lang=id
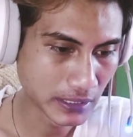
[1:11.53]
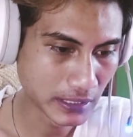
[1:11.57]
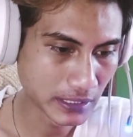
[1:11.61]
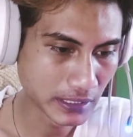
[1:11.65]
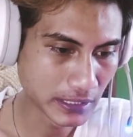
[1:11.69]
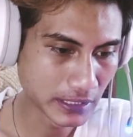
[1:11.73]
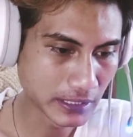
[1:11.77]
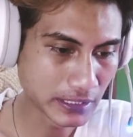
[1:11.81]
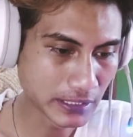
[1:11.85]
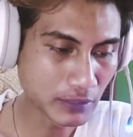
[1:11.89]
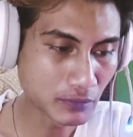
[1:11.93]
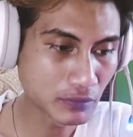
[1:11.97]

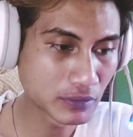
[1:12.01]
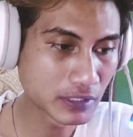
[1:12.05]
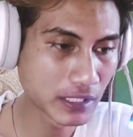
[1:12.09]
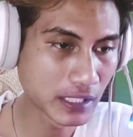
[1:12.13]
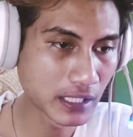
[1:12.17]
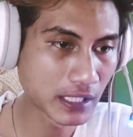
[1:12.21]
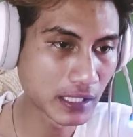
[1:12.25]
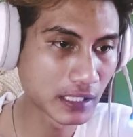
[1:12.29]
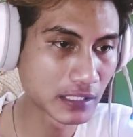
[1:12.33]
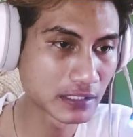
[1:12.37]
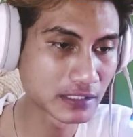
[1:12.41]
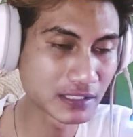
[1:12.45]
ini
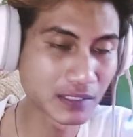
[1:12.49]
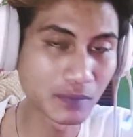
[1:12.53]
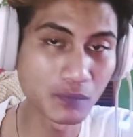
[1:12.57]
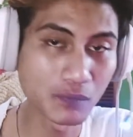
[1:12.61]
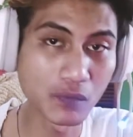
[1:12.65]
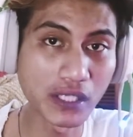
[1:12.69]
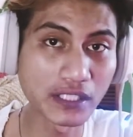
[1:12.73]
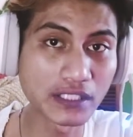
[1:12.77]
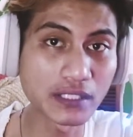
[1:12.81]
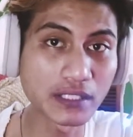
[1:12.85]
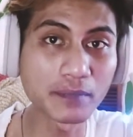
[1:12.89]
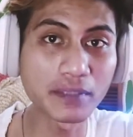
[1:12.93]
udah
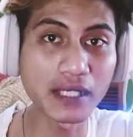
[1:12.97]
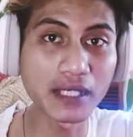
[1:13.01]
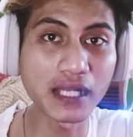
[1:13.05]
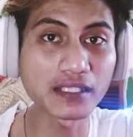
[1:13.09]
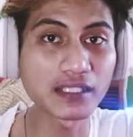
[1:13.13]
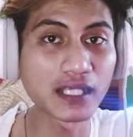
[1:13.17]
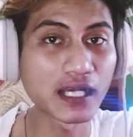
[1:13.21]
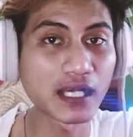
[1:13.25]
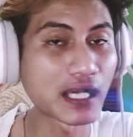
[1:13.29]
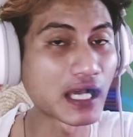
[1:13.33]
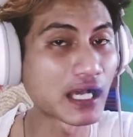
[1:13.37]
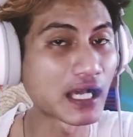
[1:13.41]
semuanya
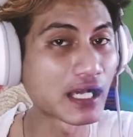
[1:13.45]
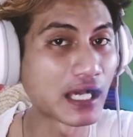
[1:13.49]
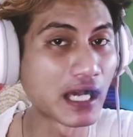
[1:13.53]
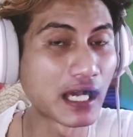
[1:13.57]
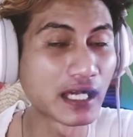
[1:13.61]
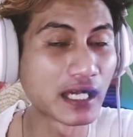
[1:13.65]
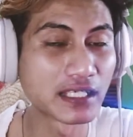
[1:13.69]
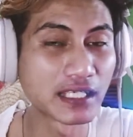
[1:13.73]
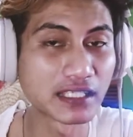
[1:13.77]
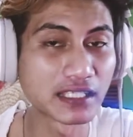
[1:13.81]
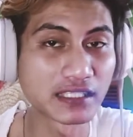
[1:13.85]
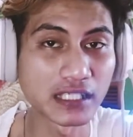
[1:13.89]
merata
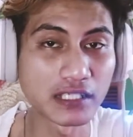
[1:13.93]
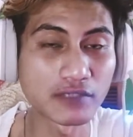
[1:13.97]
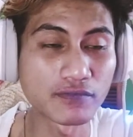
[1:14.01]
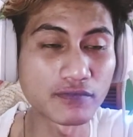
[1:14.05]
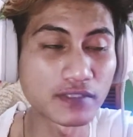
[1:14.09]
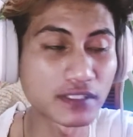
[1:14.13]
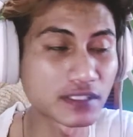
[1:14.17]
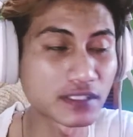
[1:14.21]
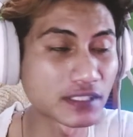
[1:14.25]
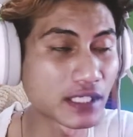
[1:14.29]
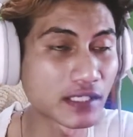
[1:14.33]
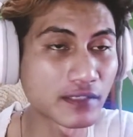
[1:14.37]
kagak ada
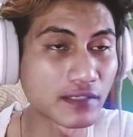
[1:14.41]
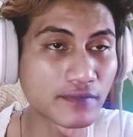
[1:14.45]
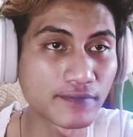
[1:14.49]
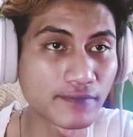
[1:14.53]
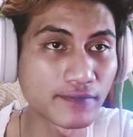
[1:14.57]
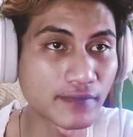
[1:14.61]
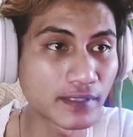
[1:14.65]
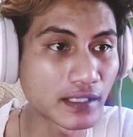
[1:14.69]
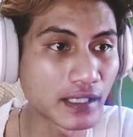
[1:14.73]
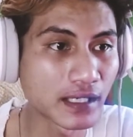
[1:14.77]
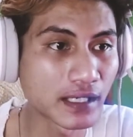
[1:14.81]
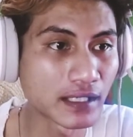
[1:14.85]

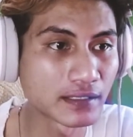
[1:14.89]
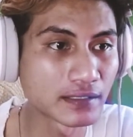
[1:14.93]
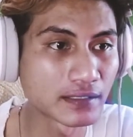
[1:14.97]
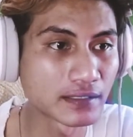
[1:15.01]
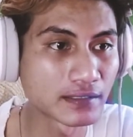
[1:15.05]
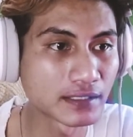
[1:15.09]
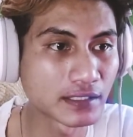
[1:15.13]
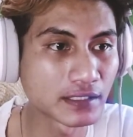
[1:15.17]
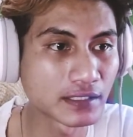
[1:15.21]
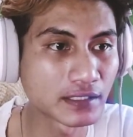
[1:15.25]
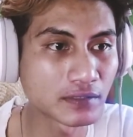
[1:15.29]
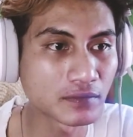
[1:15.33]

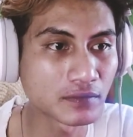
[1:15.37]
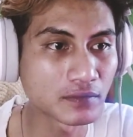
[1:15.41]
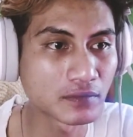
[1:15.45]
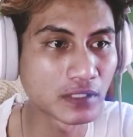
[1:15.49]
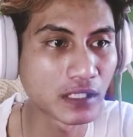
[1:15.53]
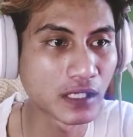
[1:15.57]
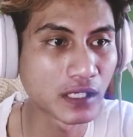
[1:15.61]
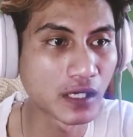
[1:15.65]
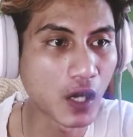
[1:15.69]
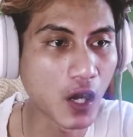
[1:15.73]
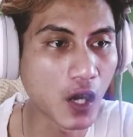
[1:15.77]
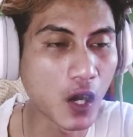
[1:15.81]
server-serveran jadi
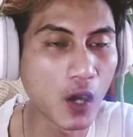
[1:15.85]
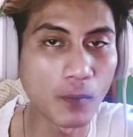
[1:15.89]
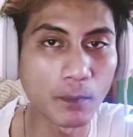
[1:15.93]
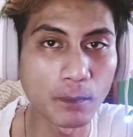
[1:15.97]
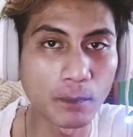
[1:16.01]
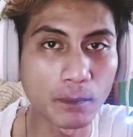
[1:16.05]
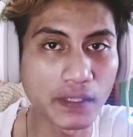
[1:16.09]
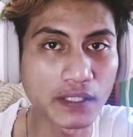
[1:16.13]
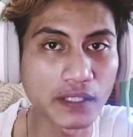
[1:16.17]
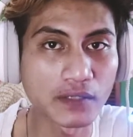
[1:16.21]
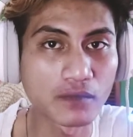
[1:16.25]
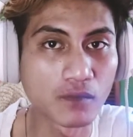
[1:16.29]
udah
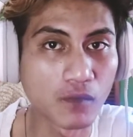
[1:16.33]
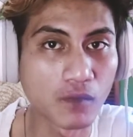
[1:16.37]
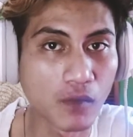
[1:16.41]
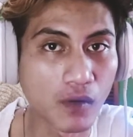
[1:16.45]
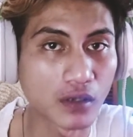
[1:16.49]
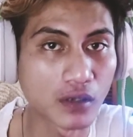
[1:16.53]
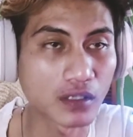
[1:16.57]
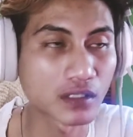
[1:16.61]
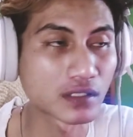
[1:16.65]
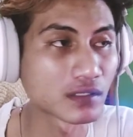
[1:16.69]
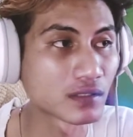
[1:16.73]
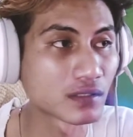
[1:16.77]
open
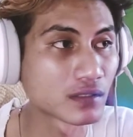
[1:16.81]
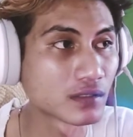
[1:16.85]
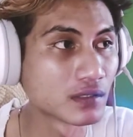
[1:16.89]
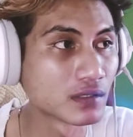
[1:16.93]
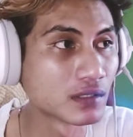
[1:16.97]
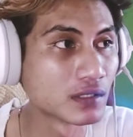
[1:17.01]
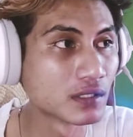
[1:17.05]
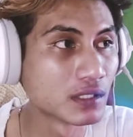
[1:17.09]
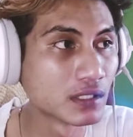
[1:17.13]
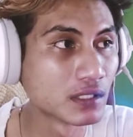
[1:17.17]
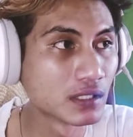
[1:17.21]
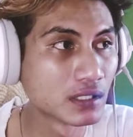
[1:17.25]
world
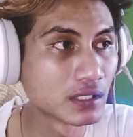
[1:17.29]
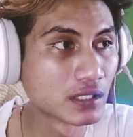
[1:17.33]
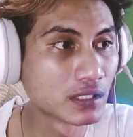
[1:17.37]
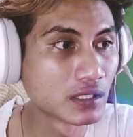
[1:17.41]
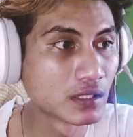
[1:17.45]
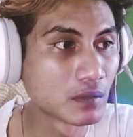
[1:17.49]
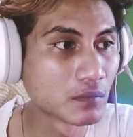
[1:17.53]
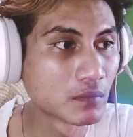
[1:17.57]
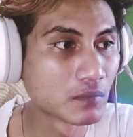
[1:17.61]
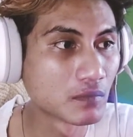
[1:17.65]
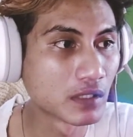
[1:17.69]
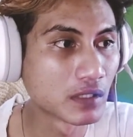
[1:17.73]

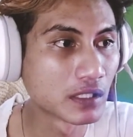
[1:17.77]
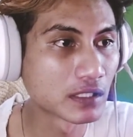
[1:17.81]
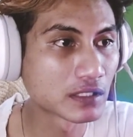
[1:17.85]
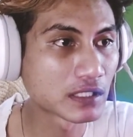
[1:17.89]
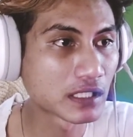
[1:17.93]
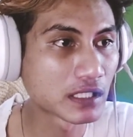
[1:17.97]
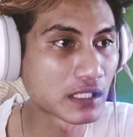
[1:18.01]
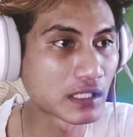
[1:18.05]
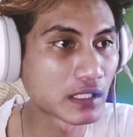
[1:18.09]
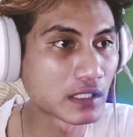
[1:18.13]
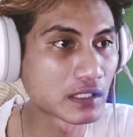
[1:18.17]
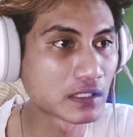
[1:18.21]
buat
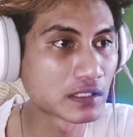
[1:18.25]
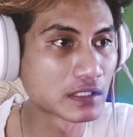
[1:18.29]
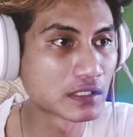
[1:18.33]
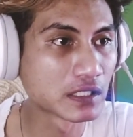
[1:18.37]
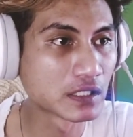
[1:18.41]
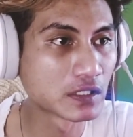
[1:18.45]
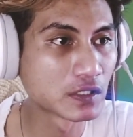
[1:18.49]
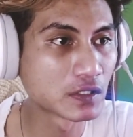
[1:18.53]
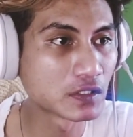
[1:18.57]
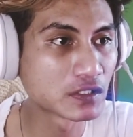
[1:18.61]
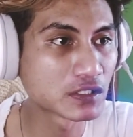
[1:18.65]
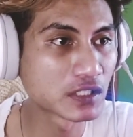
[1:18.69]

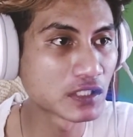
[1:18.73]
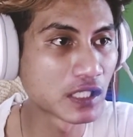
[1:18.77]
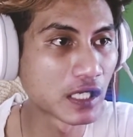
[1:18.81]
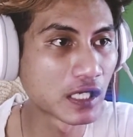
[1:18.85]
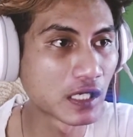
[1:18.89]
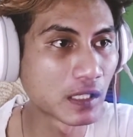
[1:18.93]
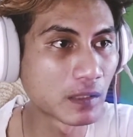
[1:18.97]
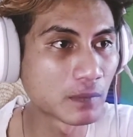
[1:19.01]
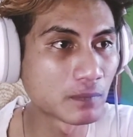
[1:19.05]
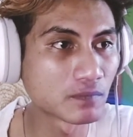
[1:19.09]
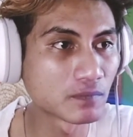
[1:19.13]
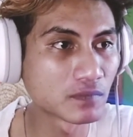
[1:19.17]
jadi
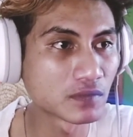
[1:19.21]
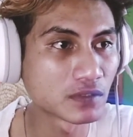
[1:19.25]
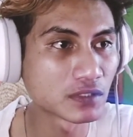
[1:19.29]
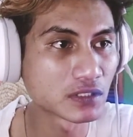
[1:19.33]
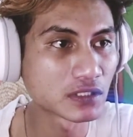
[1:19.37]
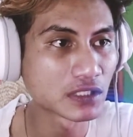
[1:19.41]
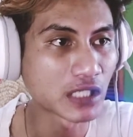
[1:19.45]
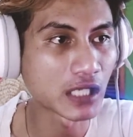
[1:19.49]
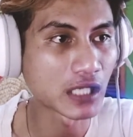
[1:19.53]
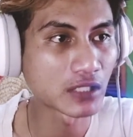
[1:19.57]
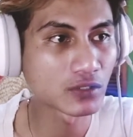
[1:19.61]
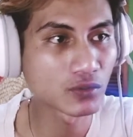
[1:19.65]
dalam
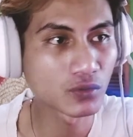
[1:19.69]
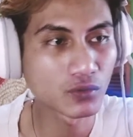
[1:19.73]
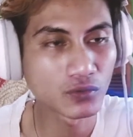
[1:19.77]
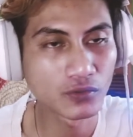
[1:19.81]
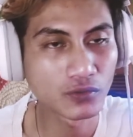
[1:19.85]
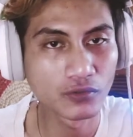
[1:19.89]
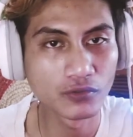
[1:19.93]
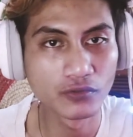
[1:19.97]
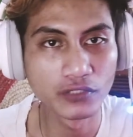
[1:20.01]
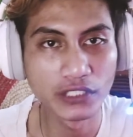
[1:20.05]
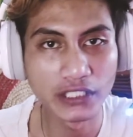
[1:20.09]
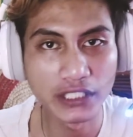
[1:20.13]
satu
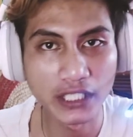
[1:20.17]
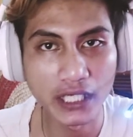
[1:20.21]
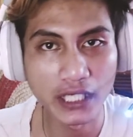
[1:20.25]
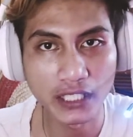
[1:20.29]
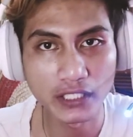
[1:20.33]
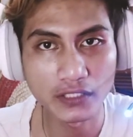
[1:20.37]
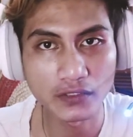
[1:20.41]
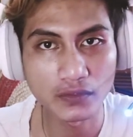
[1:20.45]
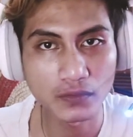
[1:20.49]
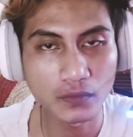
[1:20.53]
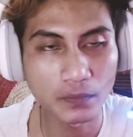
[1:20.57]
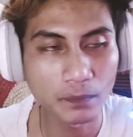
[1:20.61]

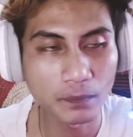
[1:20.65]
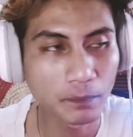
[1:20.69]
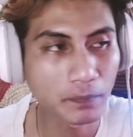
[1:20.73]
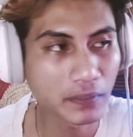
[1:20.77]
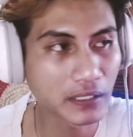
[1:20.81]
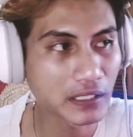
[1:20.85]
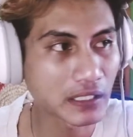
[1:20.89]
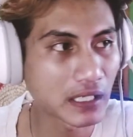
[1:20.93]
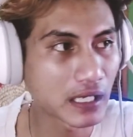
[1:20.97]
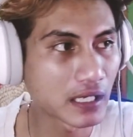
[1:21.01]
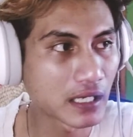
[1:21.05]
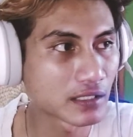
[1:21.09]
dunia itu
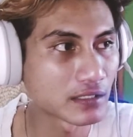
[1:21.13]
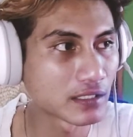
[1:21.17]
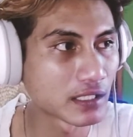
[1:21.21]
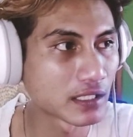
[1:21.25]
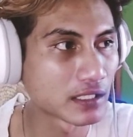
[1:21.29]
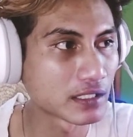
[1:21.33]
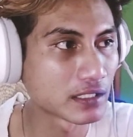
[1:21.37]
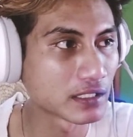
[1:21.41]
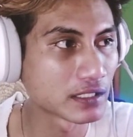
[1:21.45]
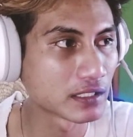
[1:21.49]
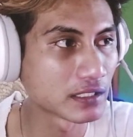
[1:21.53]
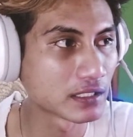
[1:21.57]
perang
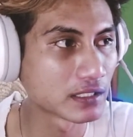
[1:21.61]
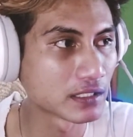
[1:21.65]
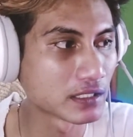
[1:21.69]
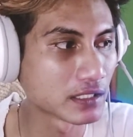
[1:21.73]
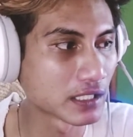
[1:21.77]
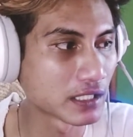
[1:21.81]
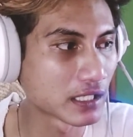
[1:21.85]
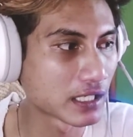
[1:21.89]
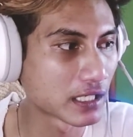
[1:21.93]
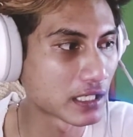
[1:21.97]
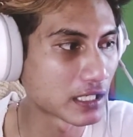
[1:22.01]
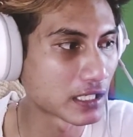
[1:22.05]
dari
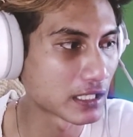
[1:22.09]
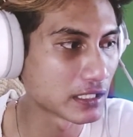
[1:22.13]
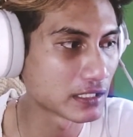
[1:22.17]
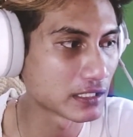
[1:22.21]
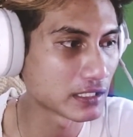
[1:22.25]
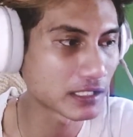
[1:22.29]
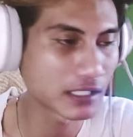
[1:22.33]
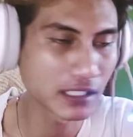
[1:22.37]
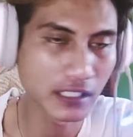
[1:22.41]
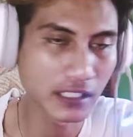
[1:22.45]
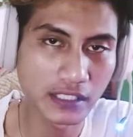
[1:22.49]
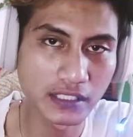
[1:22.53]
negara
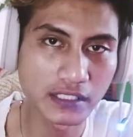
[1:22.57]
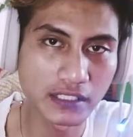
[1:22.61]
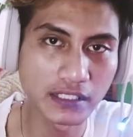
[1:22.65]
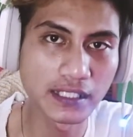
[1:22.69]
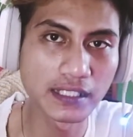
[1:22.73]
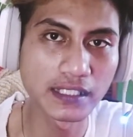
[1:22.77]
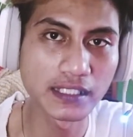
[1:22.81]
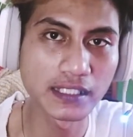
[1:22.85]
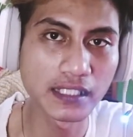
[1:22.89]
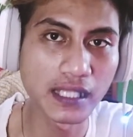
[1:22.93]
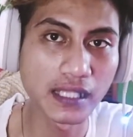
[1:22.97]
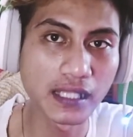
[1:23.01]
ini ke
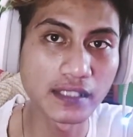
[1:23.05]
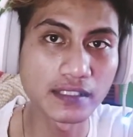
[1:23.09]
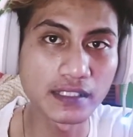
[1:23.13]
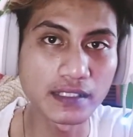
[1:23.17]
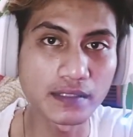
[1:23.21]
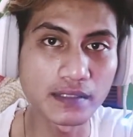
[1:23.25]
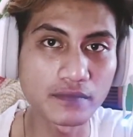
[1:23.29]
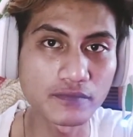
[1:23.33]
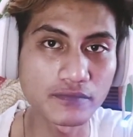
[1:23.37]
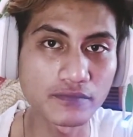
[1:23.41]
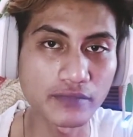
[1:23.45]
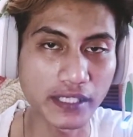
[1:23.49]
ini
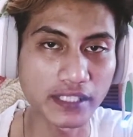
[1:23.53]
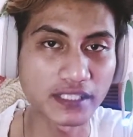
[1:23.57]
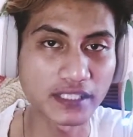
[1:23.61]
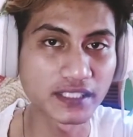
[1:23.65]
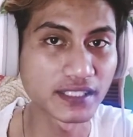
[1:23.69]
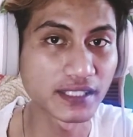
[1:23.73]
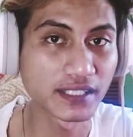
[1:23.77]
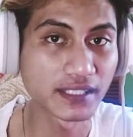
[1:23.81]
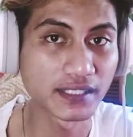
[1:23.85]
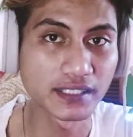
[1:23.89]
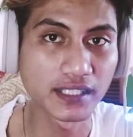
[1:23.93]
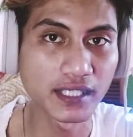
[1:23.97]
nanti
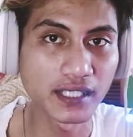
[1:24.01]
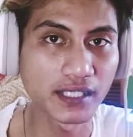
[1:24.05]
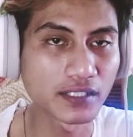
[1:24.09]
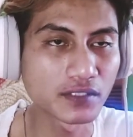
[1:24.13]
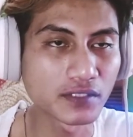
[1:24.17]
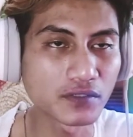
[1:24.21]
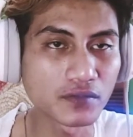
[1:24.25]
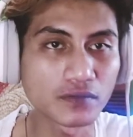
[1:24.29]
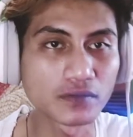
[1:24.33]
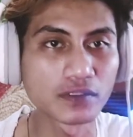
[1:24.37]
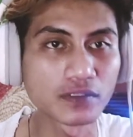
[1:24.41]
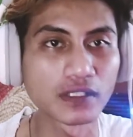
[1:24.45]
fraksinya
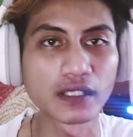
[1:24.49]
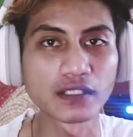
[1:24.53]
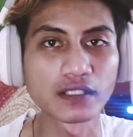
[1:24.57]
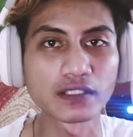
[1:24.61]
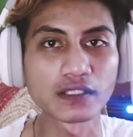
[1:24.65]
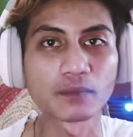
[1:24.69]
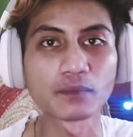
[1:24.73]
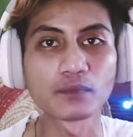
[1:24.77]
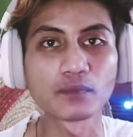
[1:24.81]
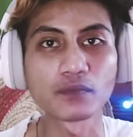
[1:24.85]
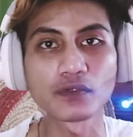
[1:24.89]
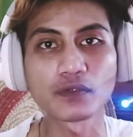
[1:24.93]
itu udah
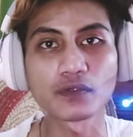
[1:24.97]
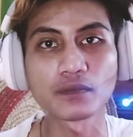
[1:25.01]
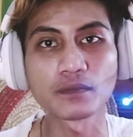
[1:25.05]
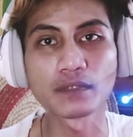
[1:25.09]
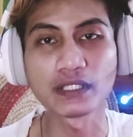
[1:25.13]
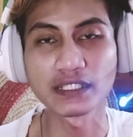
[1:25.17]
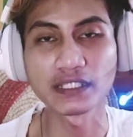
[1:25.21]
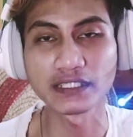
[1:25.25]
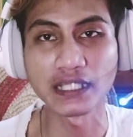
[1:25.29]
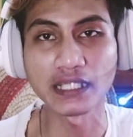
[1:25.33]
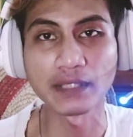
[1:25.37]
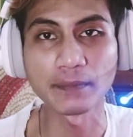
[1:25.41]
tempur
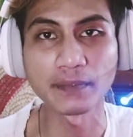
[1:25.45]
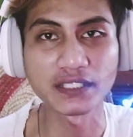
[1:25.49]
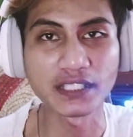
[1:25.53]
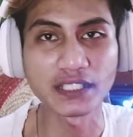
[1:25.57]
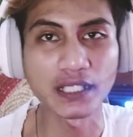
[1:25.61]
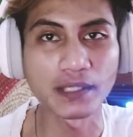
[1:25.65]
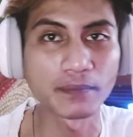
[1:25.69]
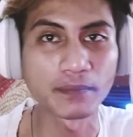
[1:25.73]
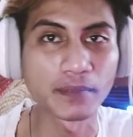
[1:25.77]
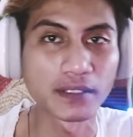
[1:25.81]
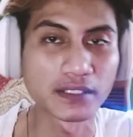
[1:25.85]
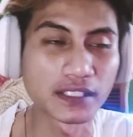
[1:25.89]

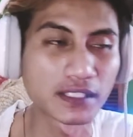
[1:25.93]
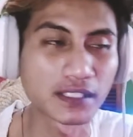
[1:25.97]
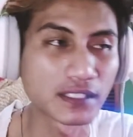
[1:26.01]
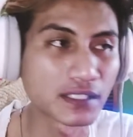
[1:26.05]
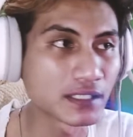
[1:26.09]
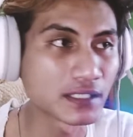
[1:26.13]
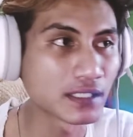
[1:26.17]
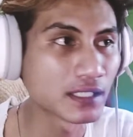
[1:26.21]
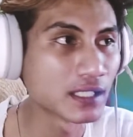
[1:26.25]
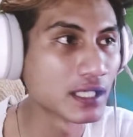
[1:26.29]
bersama-sama jadi